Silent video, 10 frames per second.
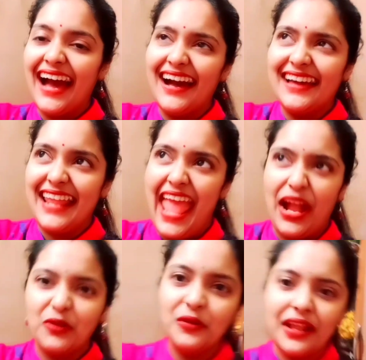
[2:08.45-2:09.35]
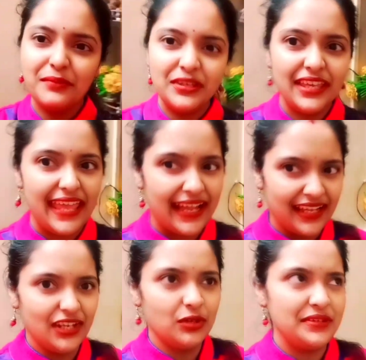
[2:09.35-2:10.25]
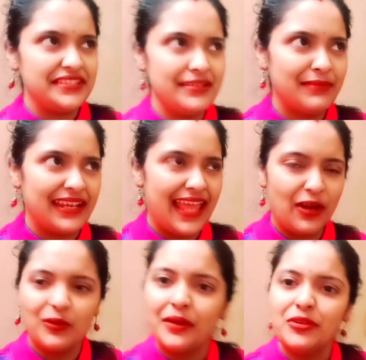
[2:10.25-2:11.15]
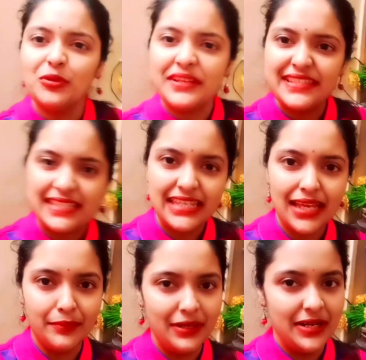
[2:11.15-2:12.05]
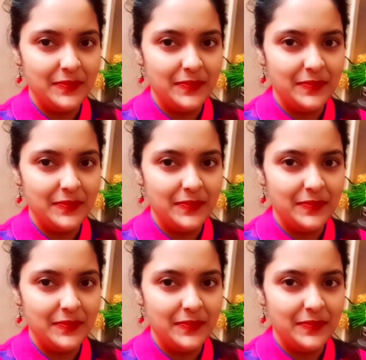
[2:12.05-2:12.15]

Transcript: আর এখন আমি এখানে রয়েছি মানে এখন আমি রয়েছি আমার